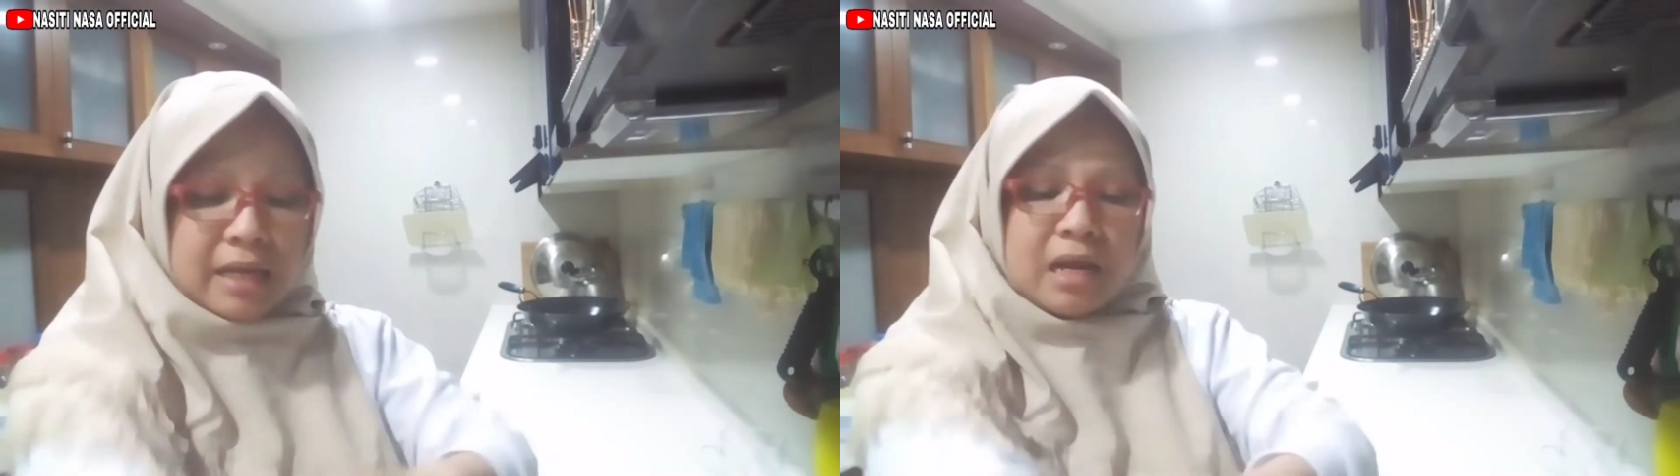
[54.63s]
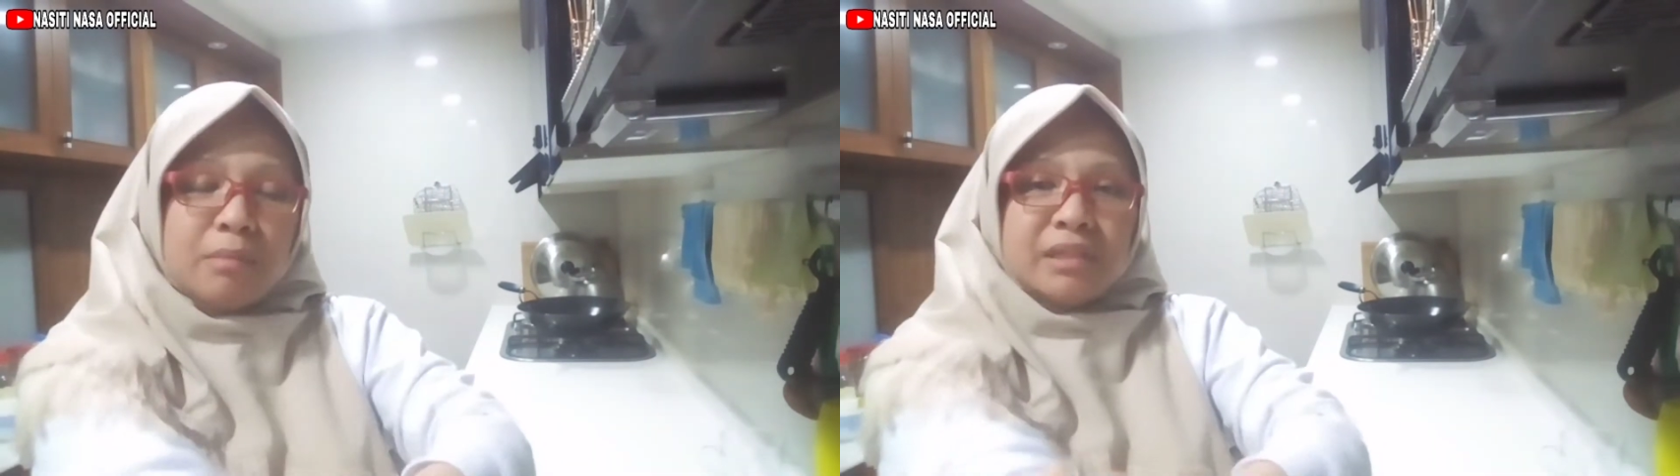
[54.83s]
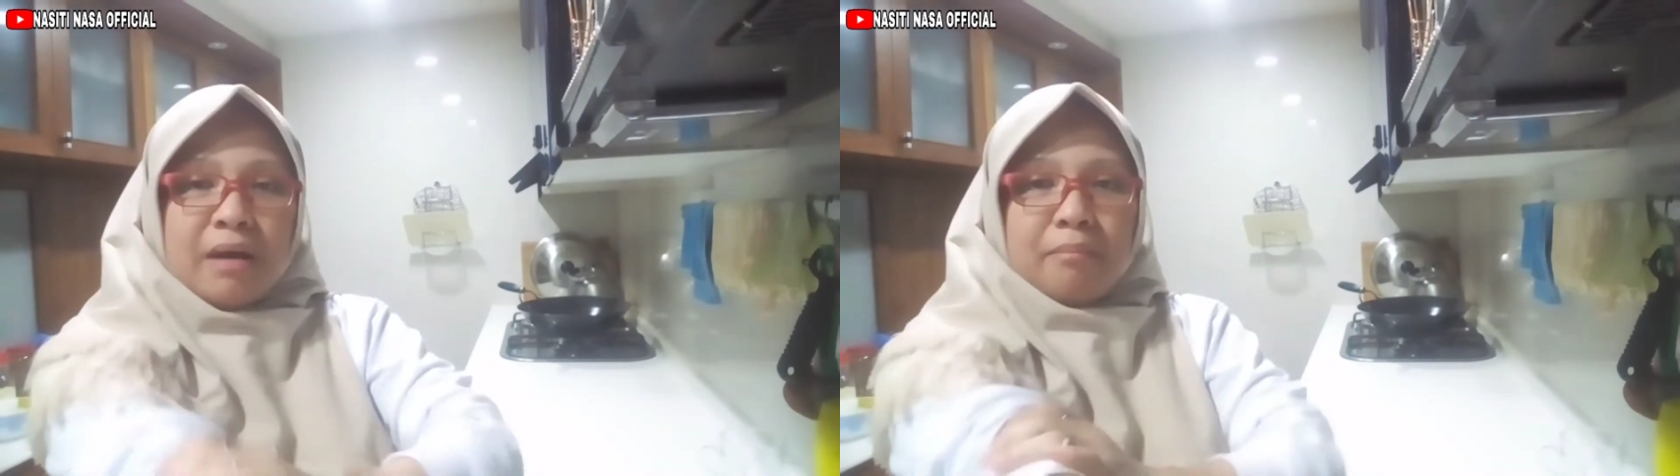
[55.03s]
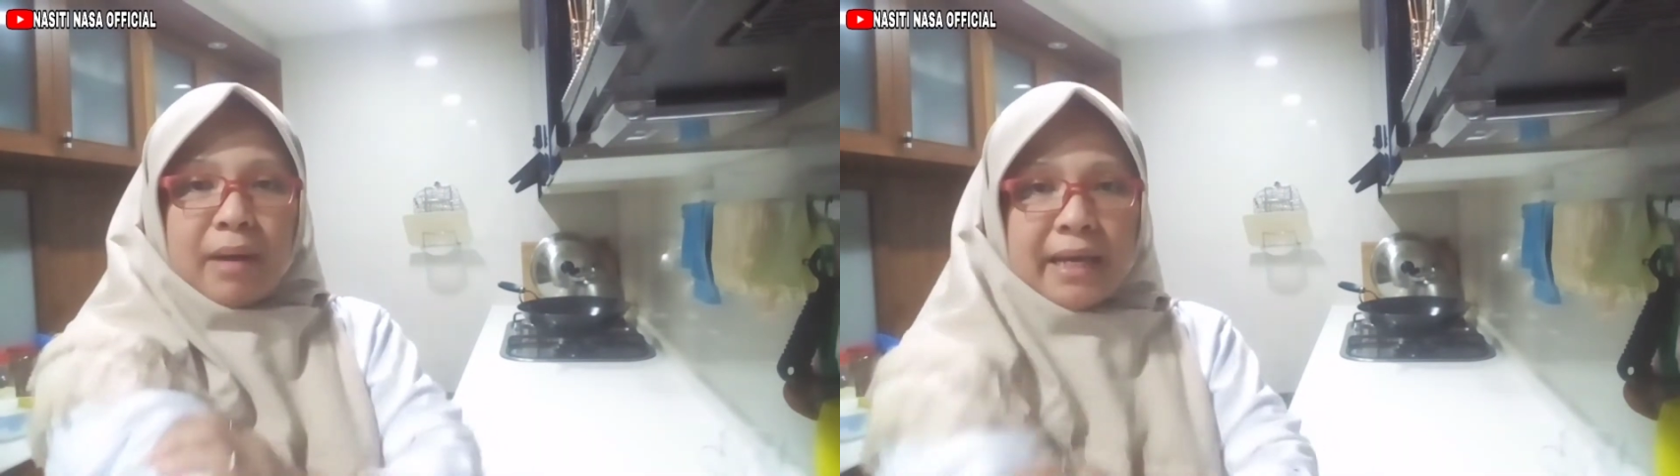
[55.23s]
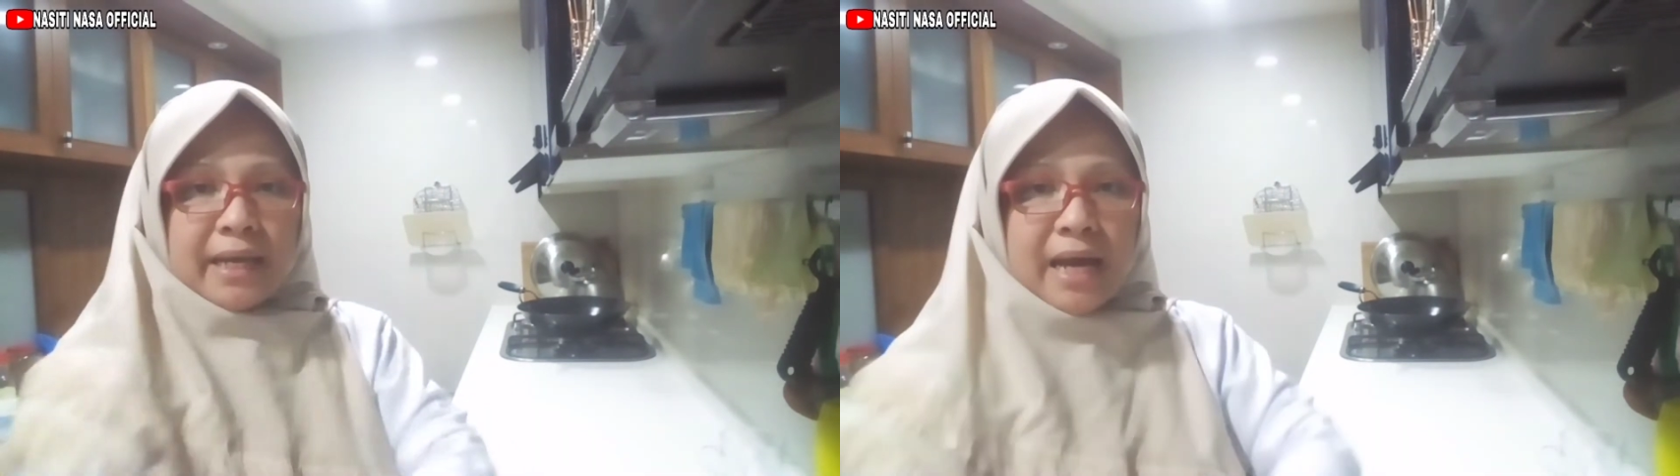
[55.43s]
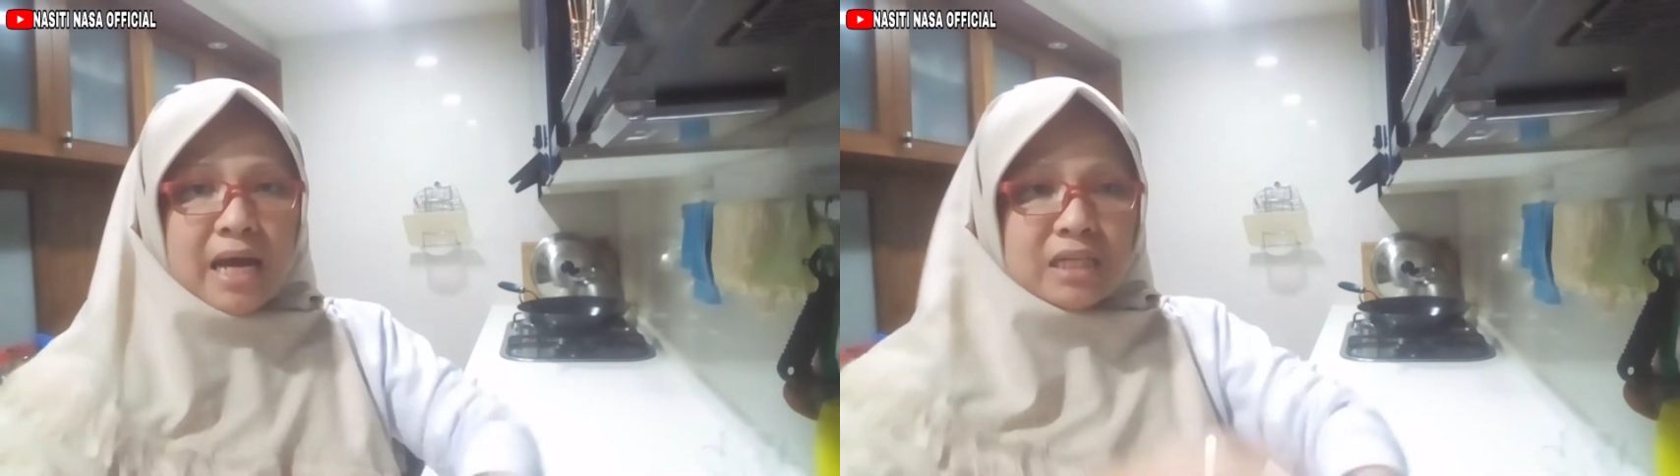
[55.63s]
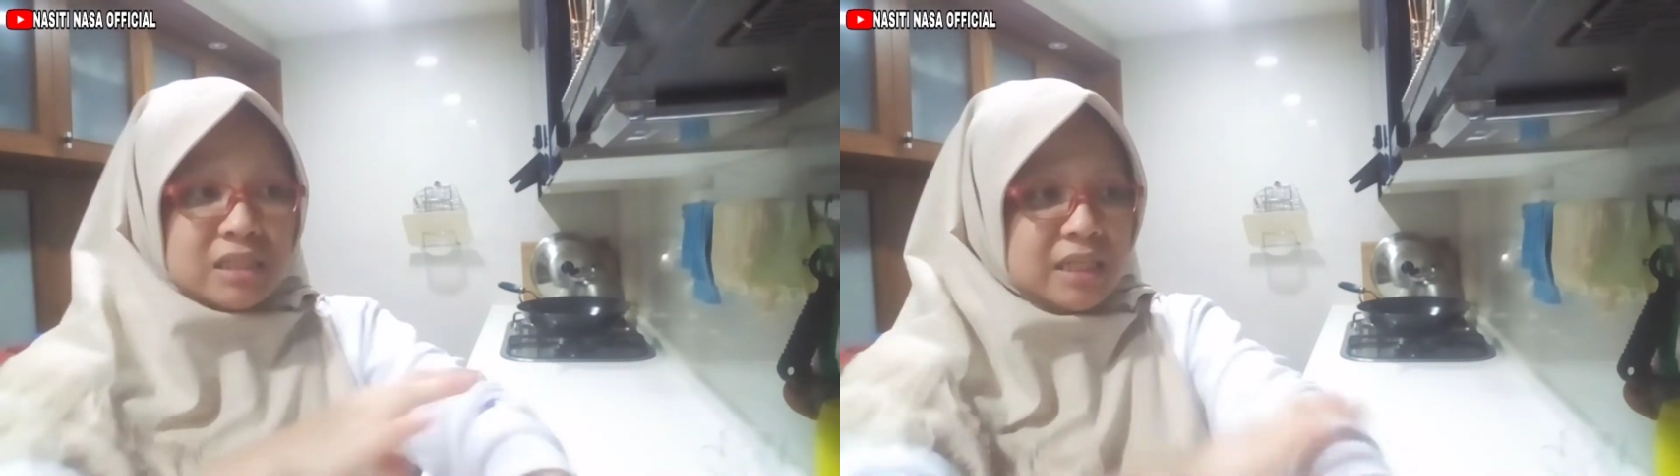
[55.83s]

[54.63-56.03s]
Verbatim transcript: ada menyampaikan